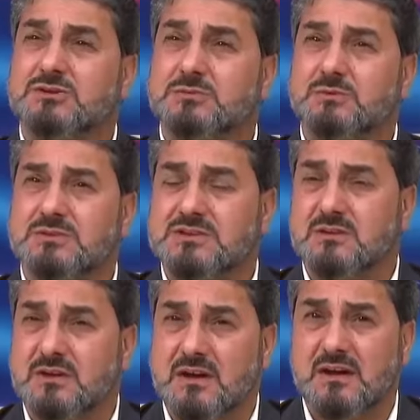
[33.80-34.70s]
جمهور
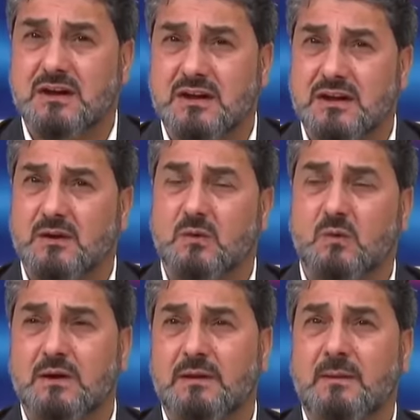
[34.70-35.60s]
الزوراء اللي
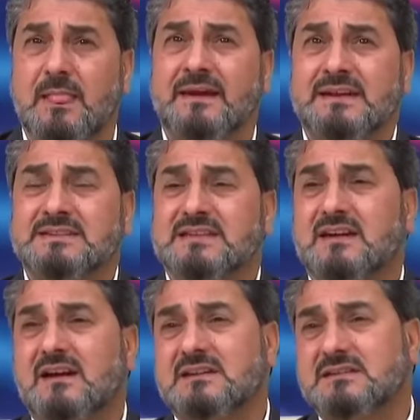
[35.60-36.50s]
هو
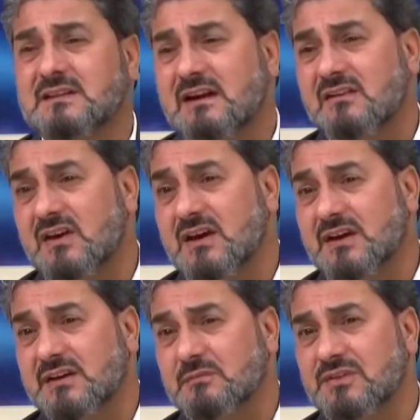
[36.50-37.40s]
صراحة
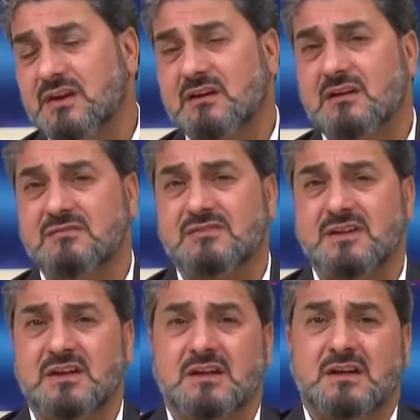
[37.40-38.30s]
حضاري مثقف
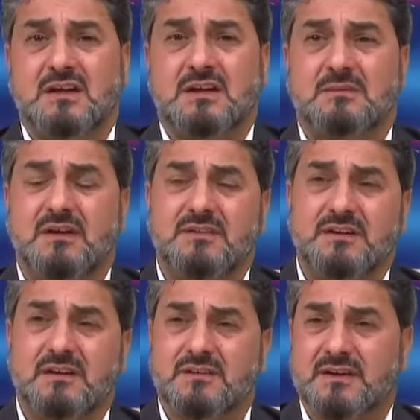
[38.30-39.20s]
بغض
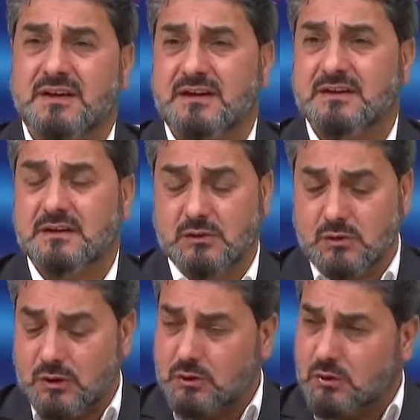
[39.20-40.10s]
النظر يعني
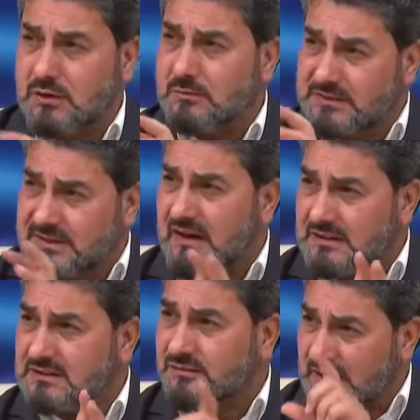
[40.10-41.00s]
الكل
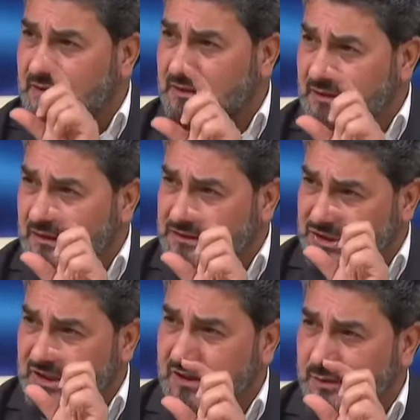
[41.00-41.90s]
متكاتف على
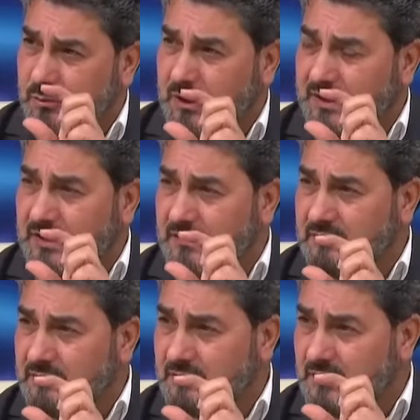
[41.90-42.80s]
شعار
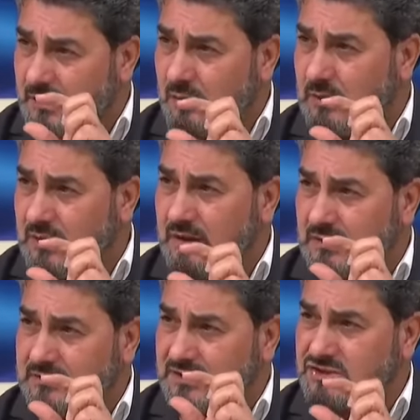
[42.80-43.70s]
معين اللي هو
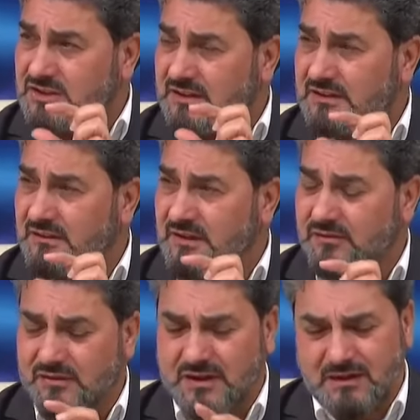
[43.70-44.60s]
التشجيع
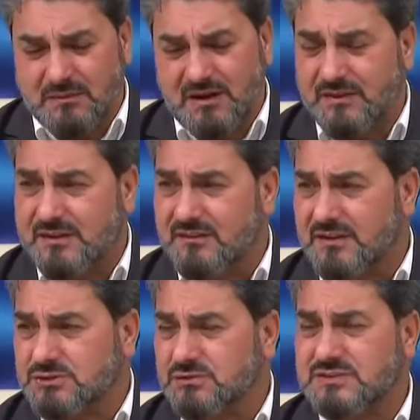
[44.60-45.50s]
النظيف بغض
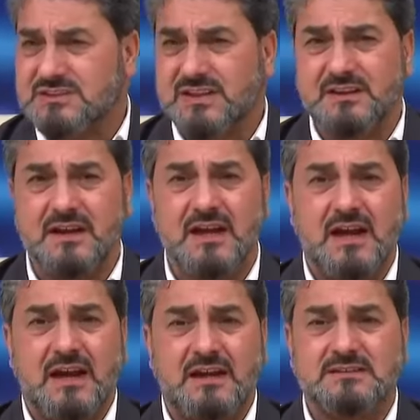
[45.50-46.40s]
النظر شوف هسه احنا
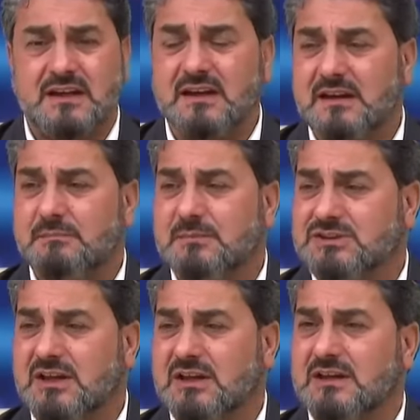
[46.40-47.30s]
حتى اغلب
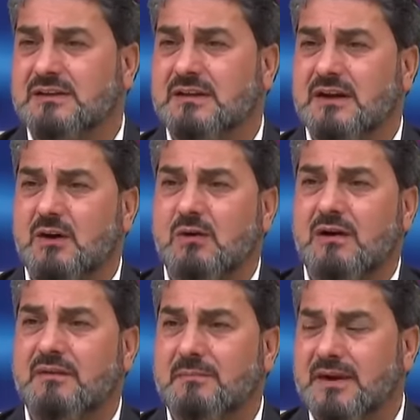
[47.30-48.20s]
مشاكلنا او
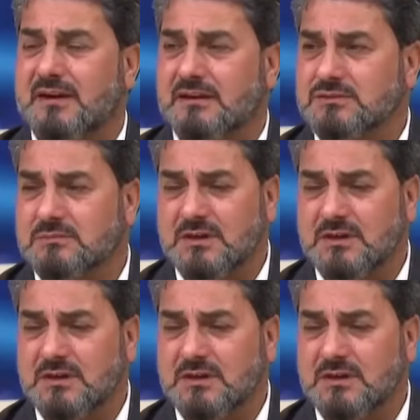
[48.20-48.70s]
هذا بيناتهم